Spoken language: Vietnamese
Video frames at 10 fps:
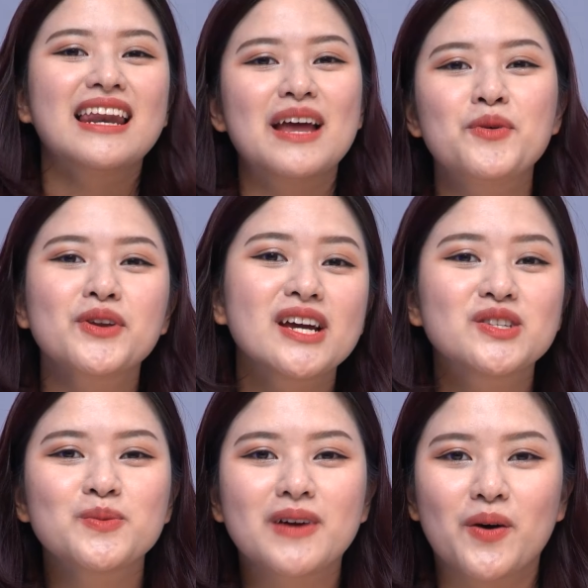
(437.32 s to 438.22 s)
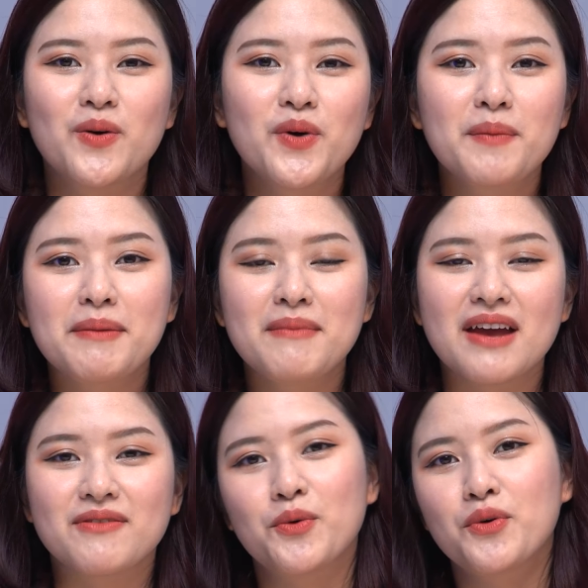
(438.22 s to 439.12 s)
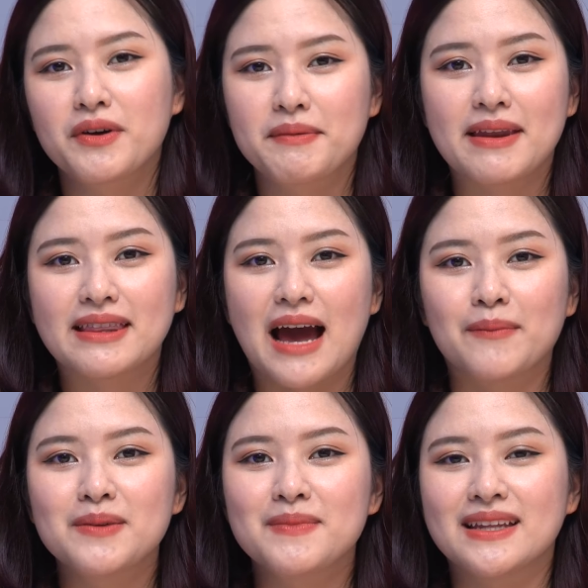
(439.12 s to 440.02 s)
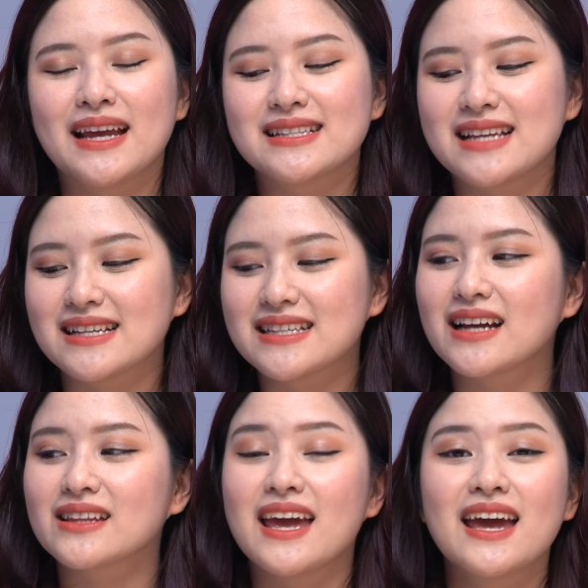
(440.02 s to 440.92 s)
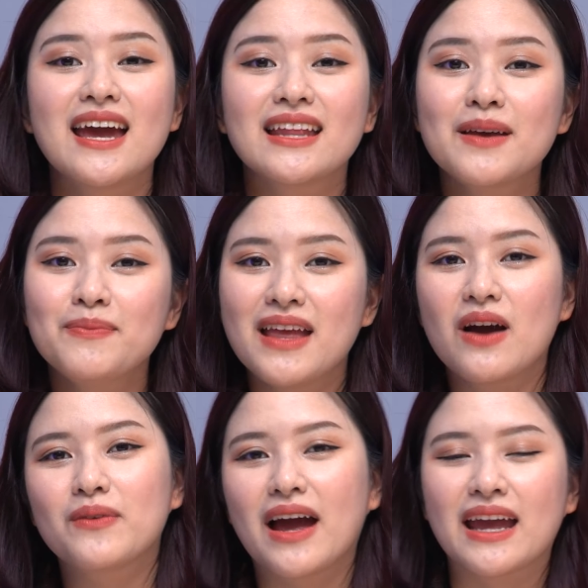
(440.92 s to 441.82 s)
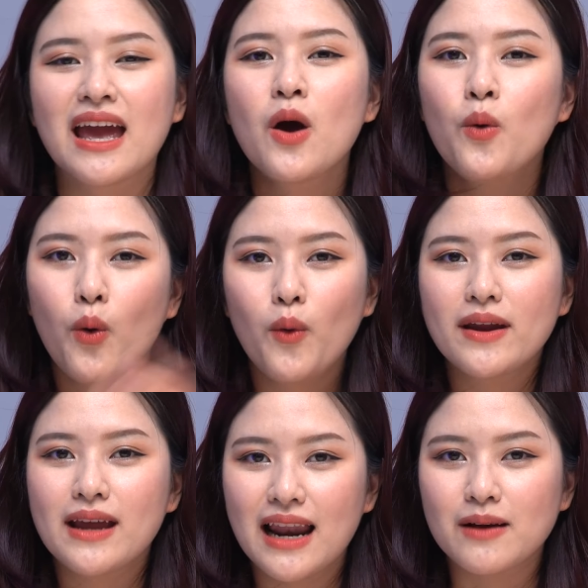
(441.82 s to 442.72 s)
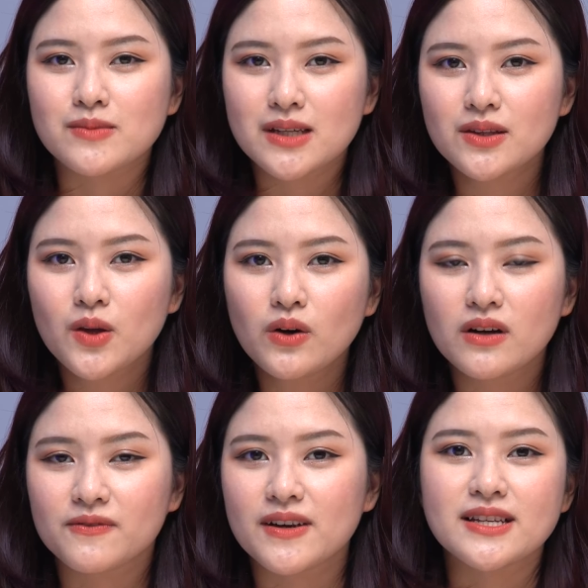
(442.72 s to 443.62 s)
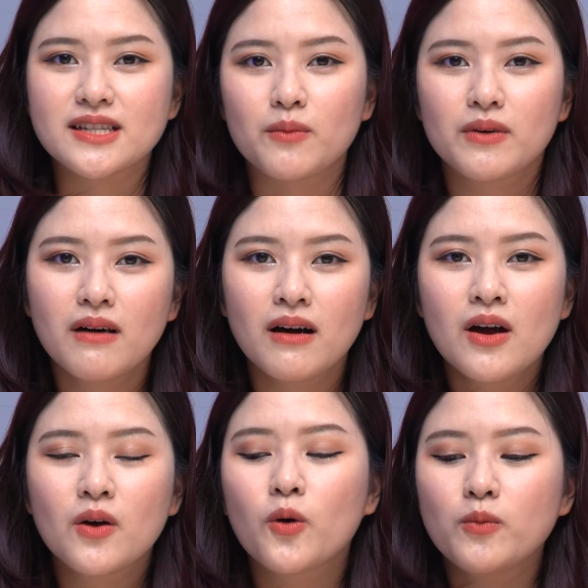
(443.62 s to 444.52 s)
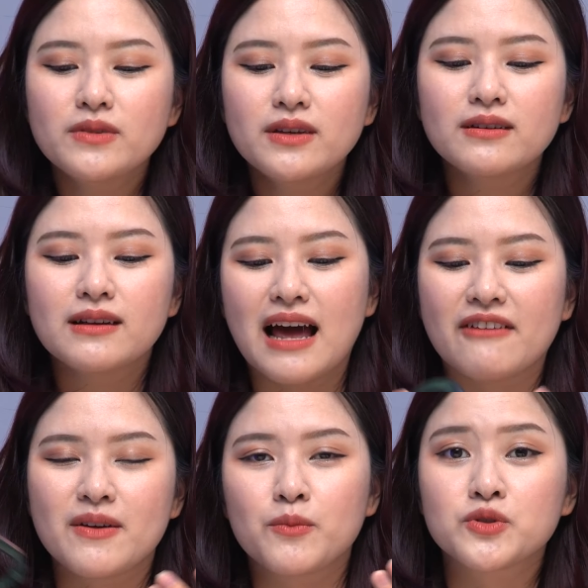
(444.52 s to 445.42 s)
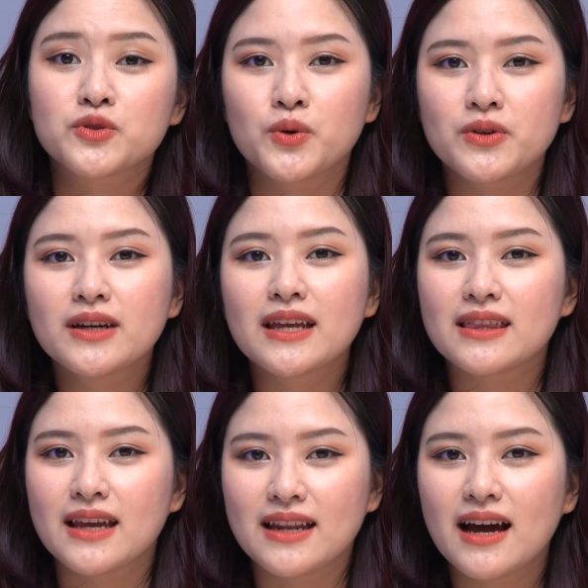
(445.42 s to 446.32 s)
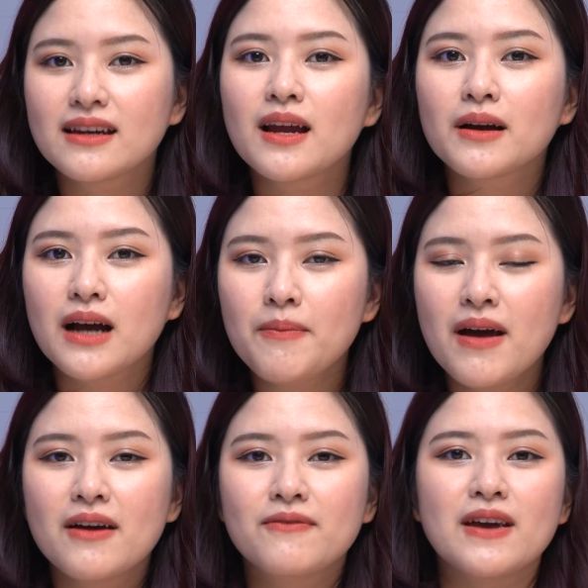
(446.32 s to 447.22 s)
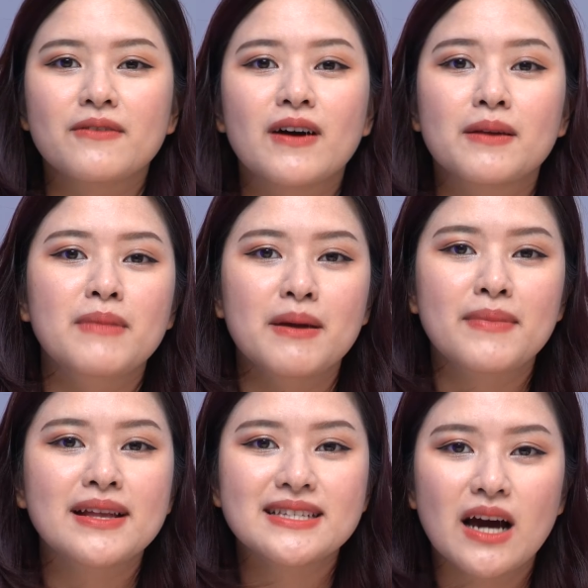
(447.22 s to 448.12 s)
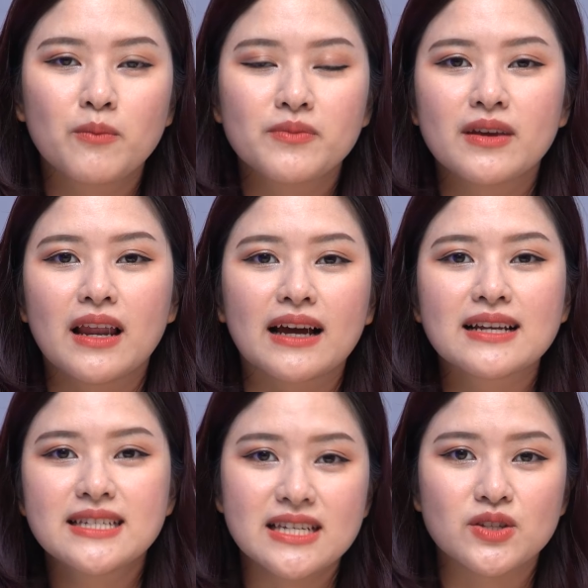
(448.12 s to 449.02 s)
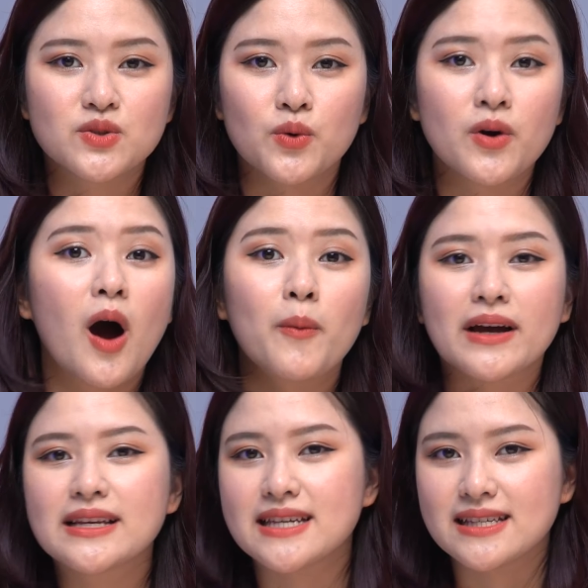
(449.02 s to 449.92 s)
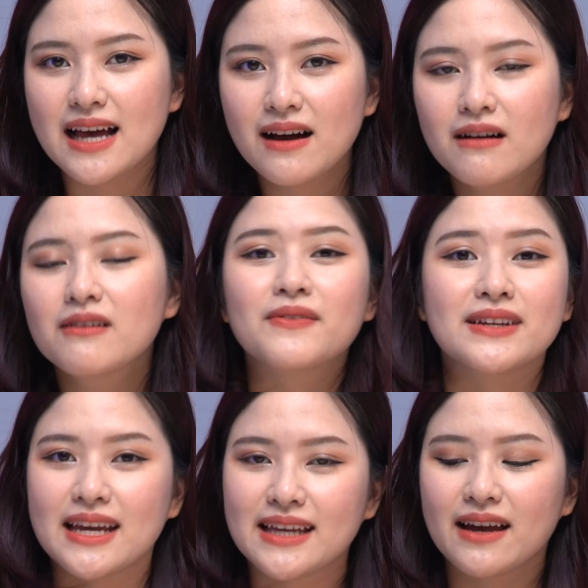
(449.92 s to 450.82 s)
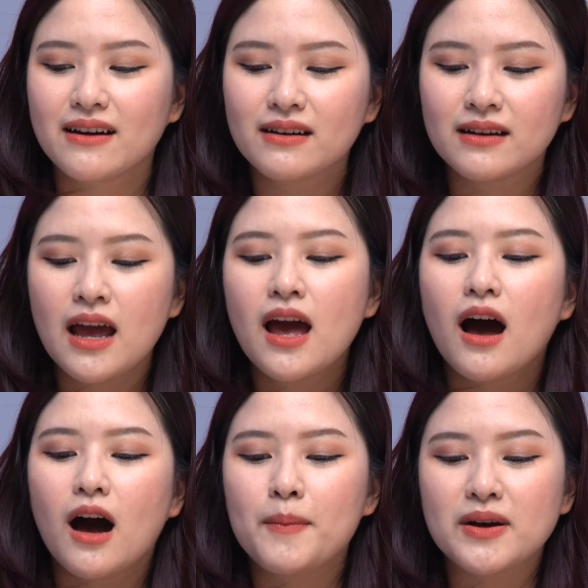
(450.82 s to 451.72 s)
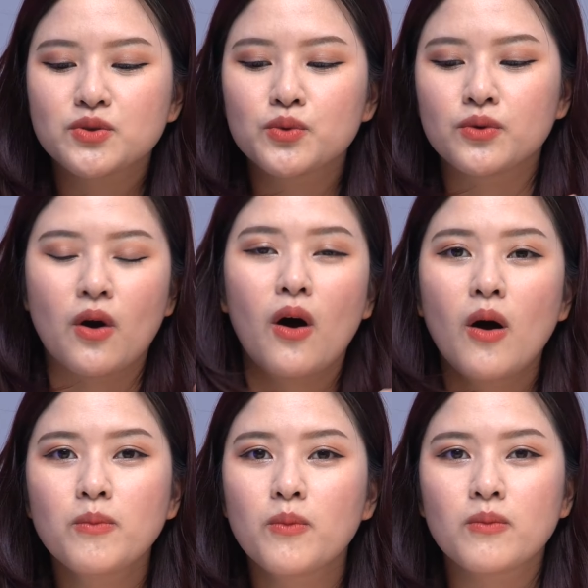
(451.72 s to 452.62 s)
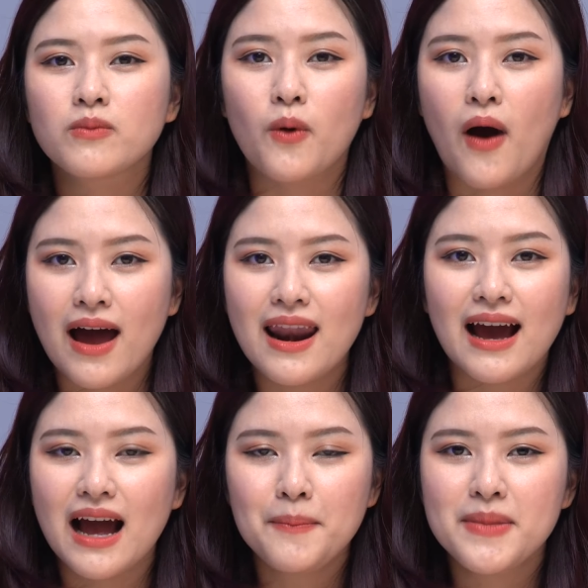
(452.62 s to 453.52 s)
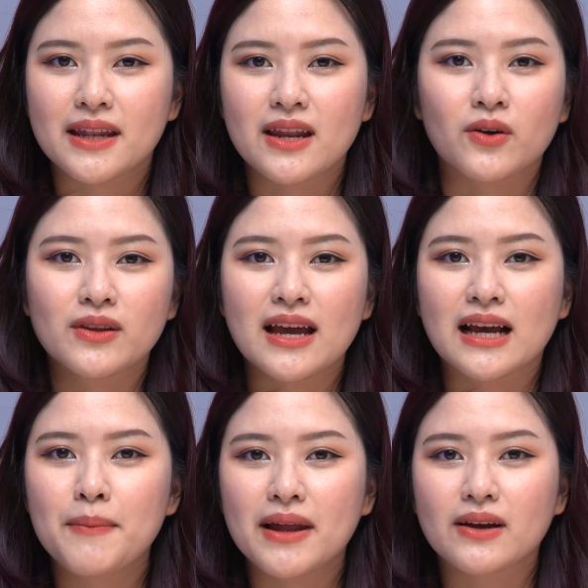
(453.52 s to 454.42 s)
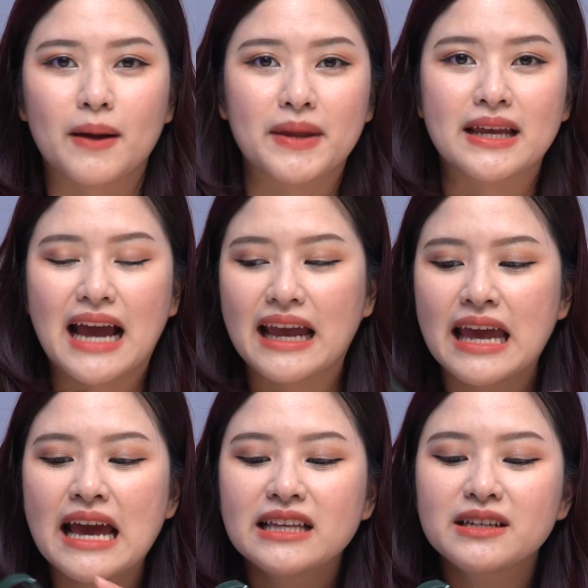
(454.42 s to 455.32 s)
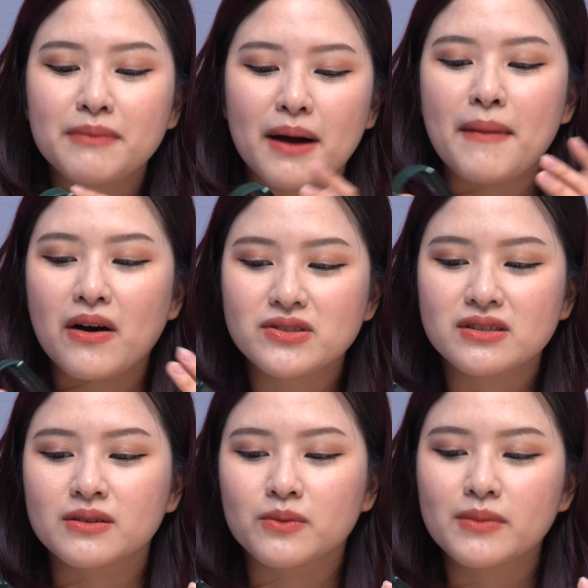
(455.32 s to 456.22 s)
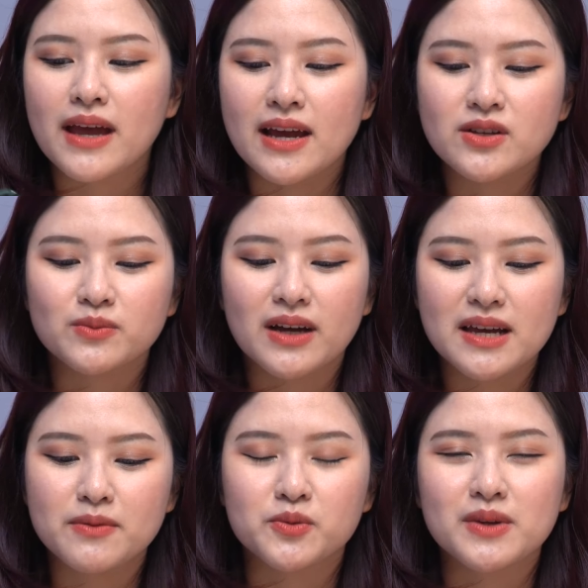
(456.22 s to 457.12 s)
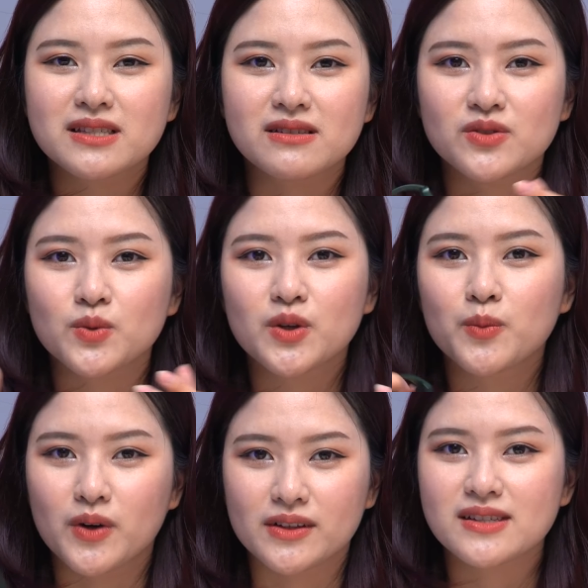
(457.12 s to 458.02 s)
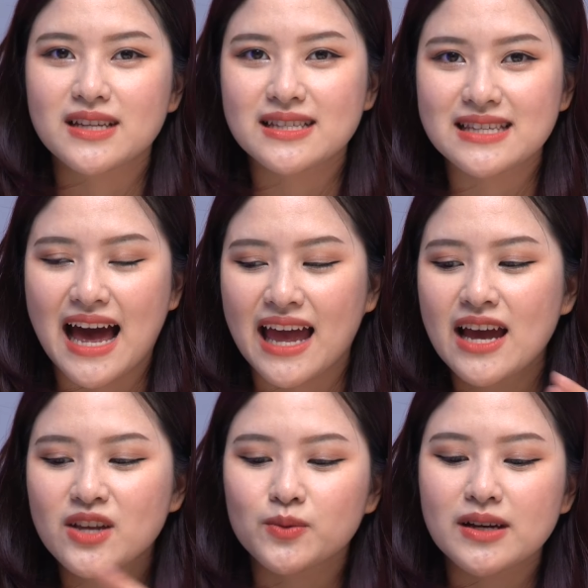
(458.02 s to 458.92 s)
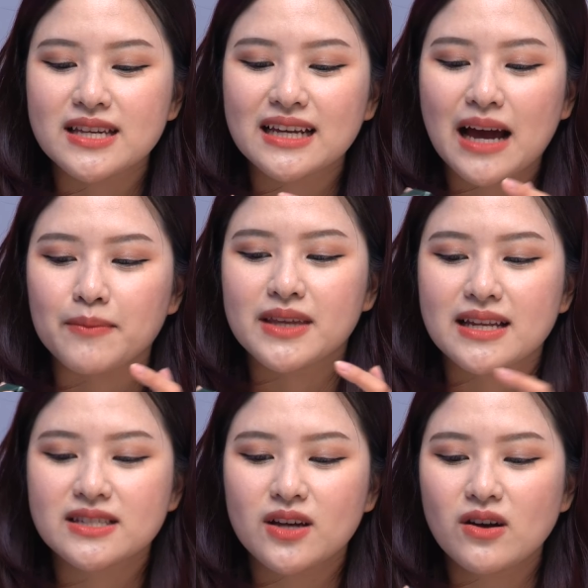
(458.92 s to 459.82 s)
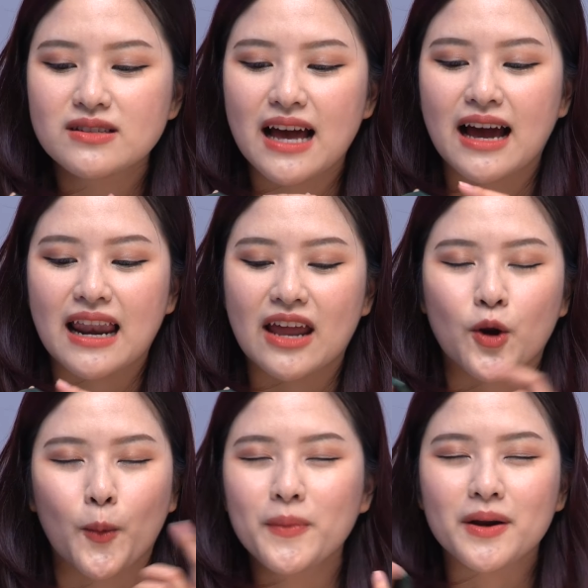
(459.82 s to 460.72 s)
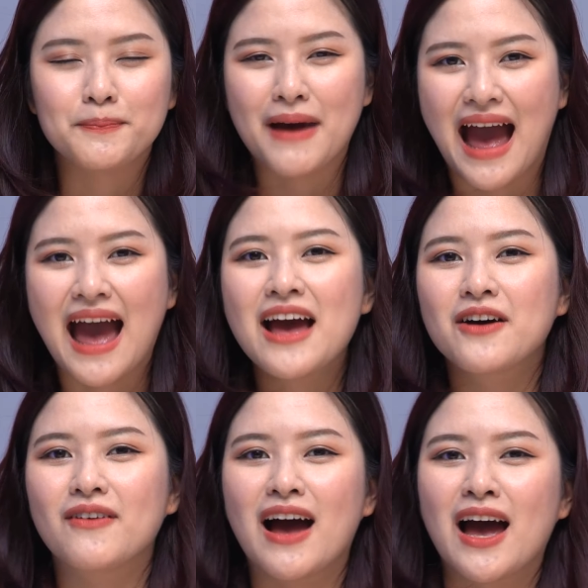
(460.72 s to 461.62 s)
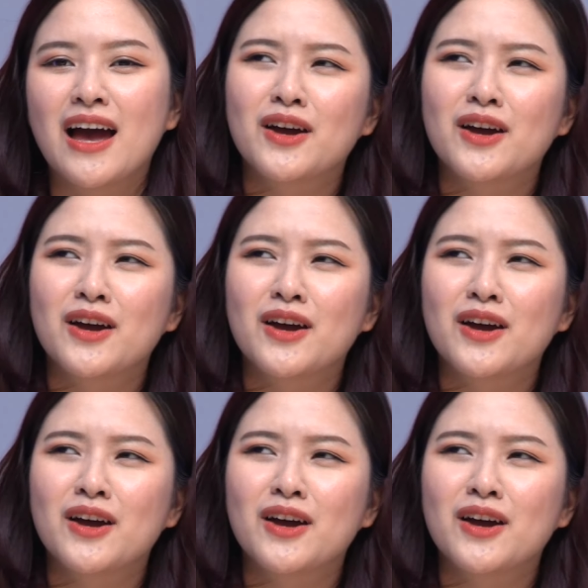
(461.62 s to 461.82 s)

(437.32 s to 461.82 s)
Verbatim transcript: Là một người dùng cả Huawei Band 7 và Huawei Band 8 thì mình đánh giá rằng thế hệ tiếp theo này Huawei đã làm rất tốt ở phần trọng lượng cũng như là về một số những cái tính năng nâng cấp về phần mềm bên trong như là các chỉ số đo một cách chính xác hơn và nhanh nhạy hơn. À, mặc dù nó không quá là khác biệt để có thể các bạn cảm thấy ngay nhưng mà bao giờ cũng thế chúng ta khi mà chúng ta sử dụng trong khoảng thời gian dài chúng ta sẽ cảm nhận rõ ràng là nó mượt mà và